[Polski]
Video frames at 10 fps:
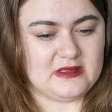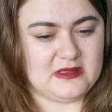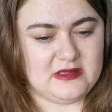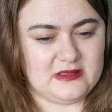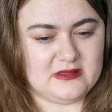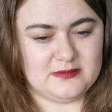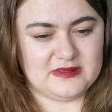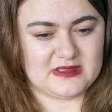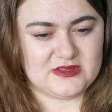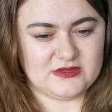I
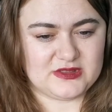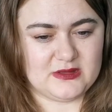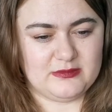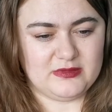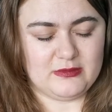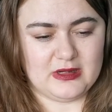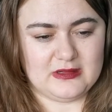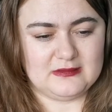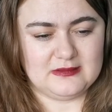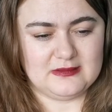gdyby ta książka
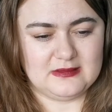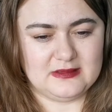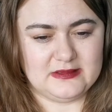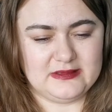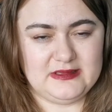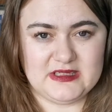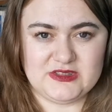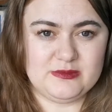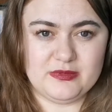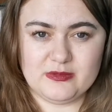była e,
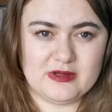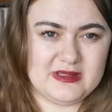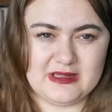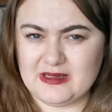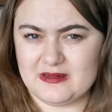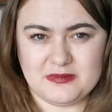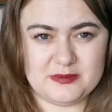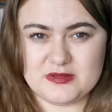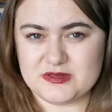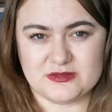inaczej poukładana,
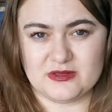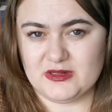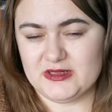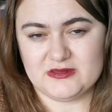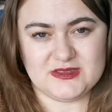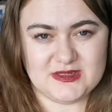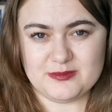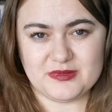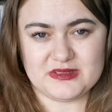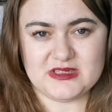po prostu kolejność
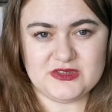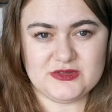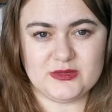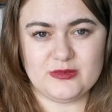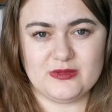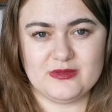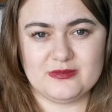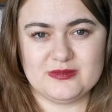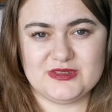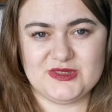reportaży, to
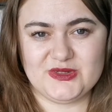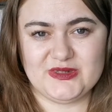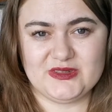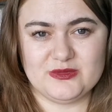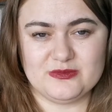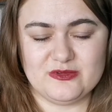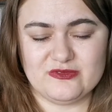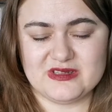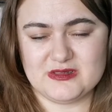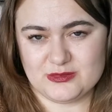mogło być trochę, to
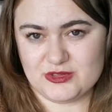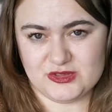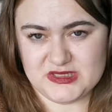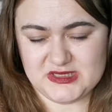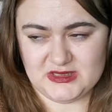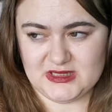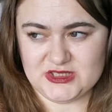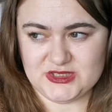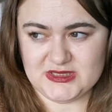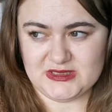uważam, korzystniej dla
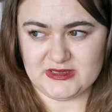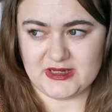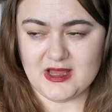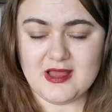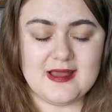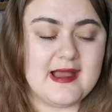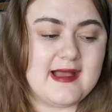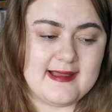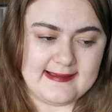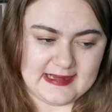czytelnika,
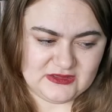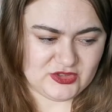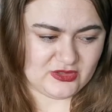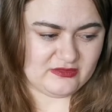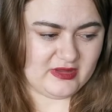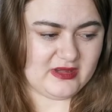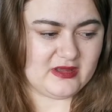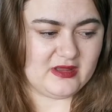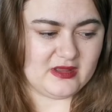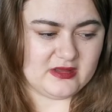
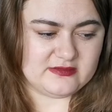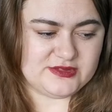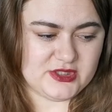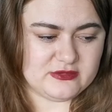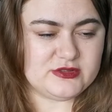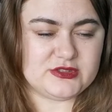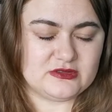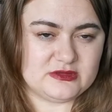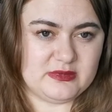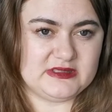aczkolwiek wciąż
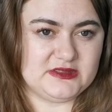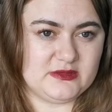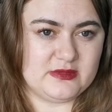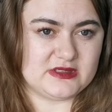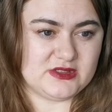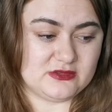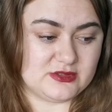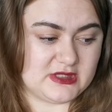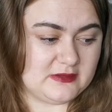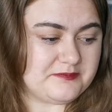to jest bardzo dobra
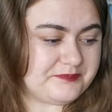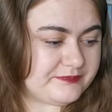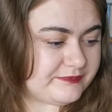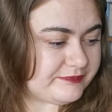książka.